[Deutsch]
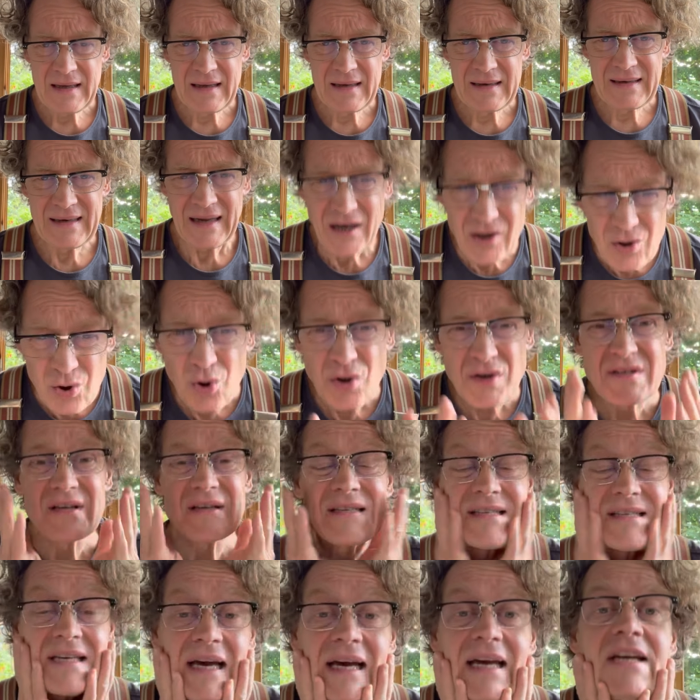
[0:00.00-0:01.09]
Nach kurzer
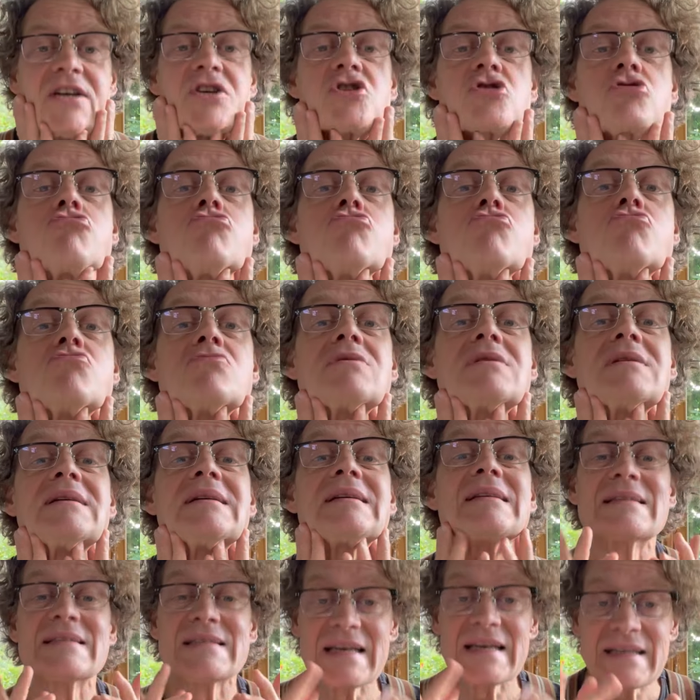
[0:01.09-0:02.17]
Zeit schon
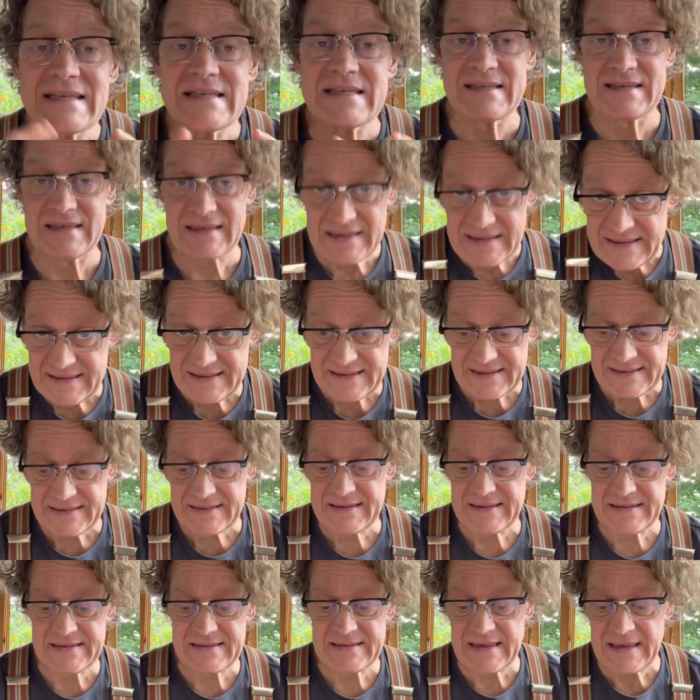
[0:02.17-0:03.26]
setzte ihnen
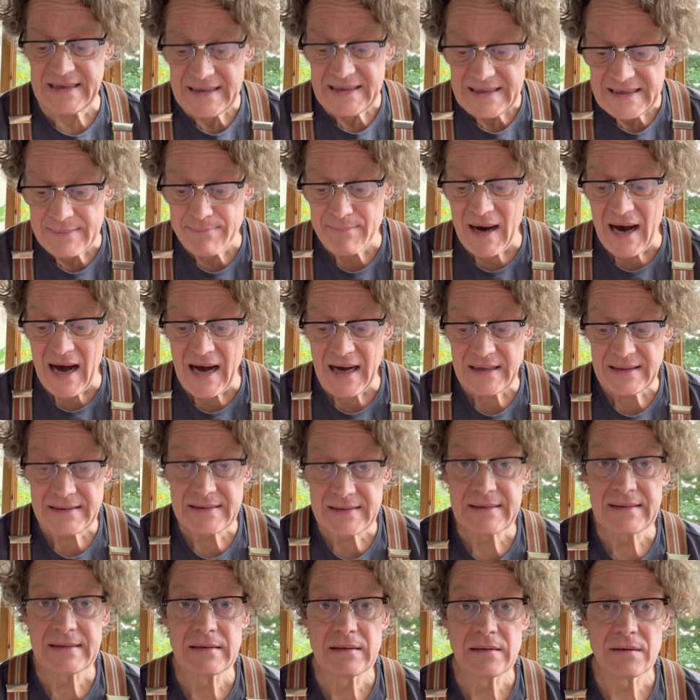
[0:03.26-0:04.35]
das Klima
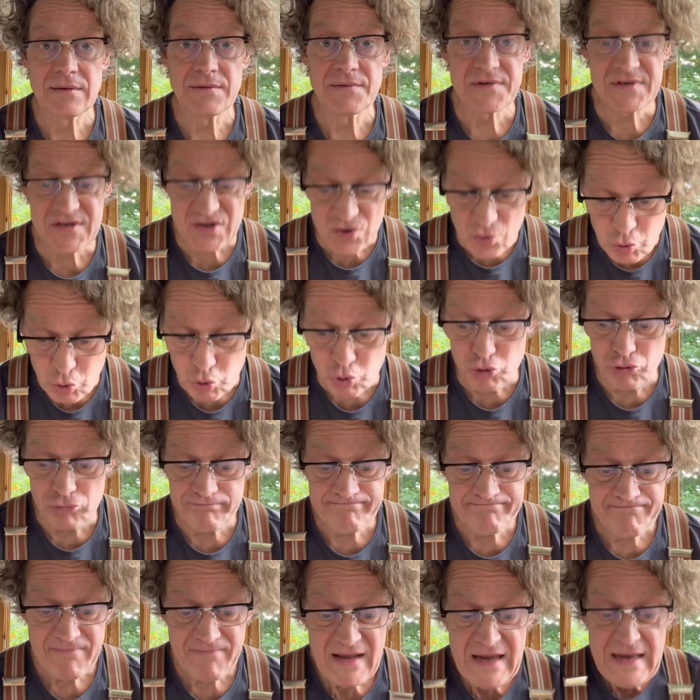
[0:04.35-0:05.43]
zu.
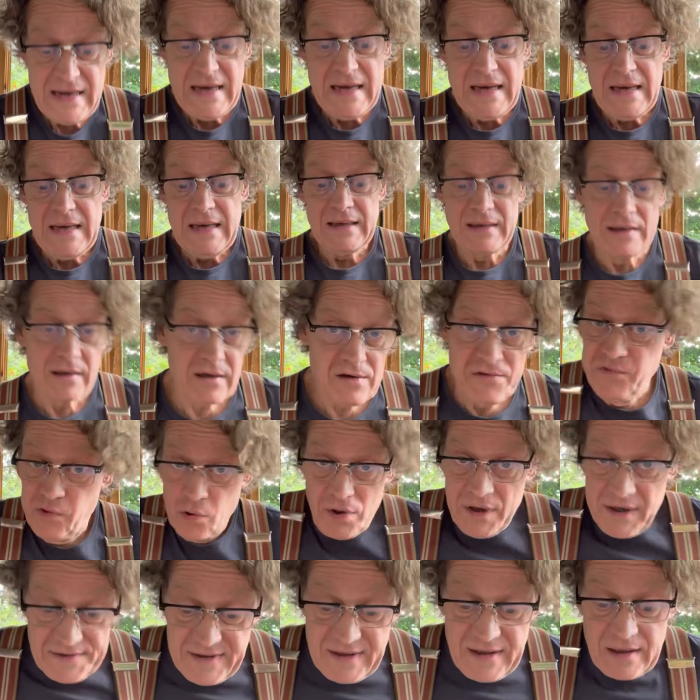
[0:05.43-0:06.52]
Ihre
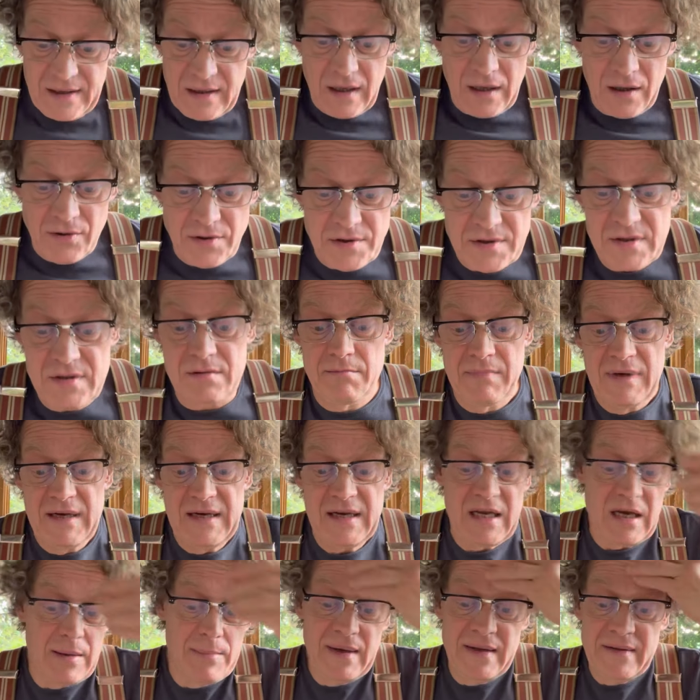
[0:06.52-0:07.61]
Vorräte gingen aus,
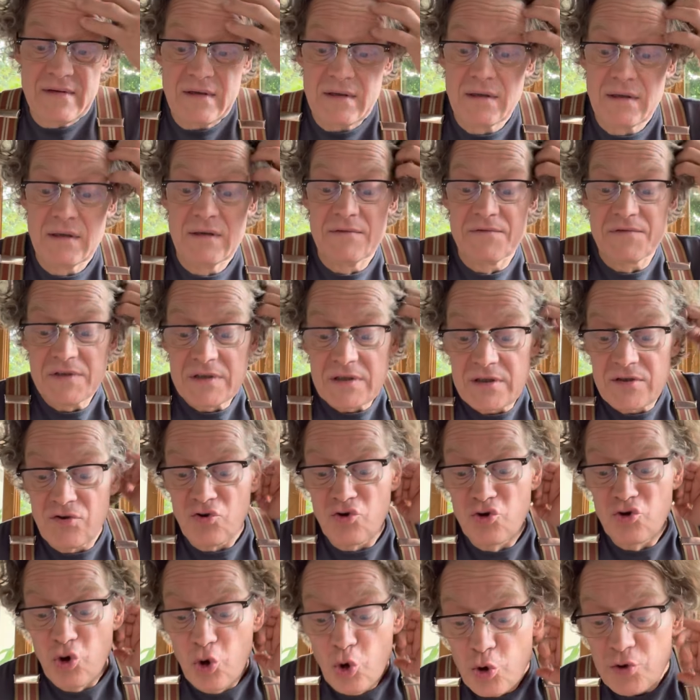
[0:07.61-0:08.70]
Medikamente
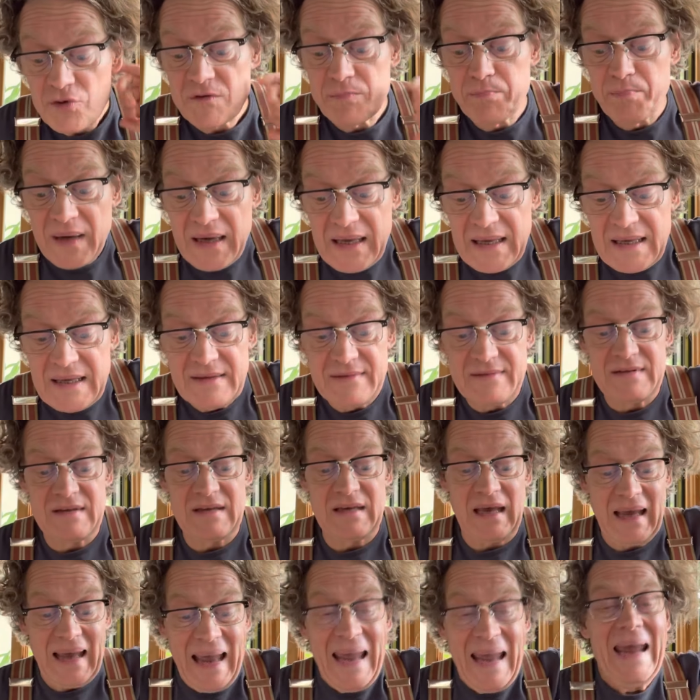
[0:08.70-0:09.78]
wirkten todbringend,
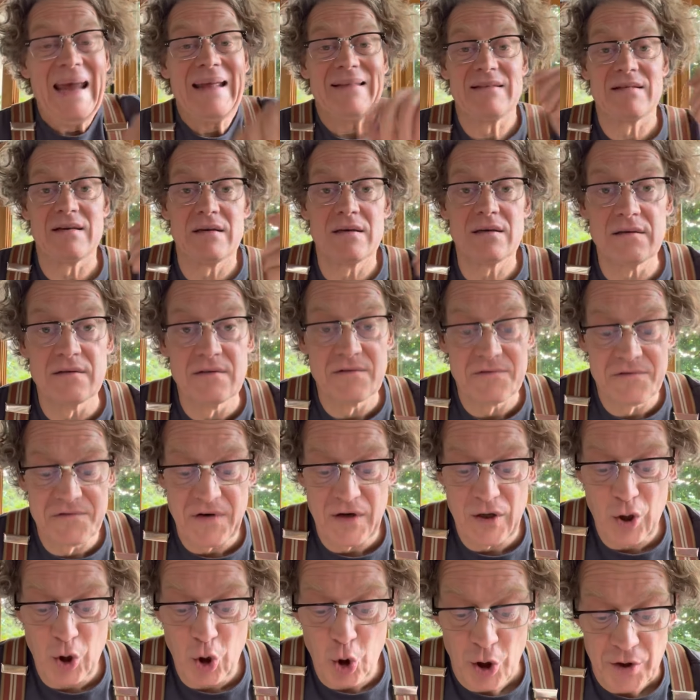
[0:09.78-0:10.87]
Geräte
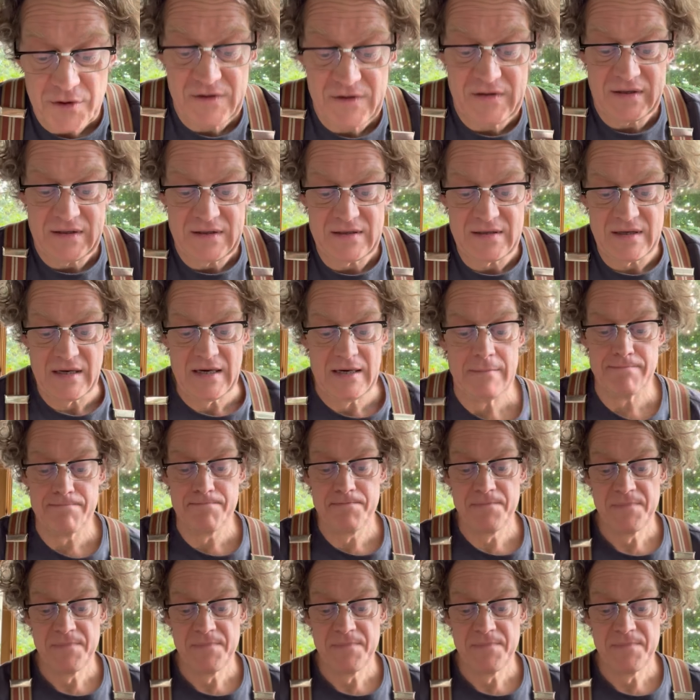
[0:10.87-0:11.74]
verrotteten.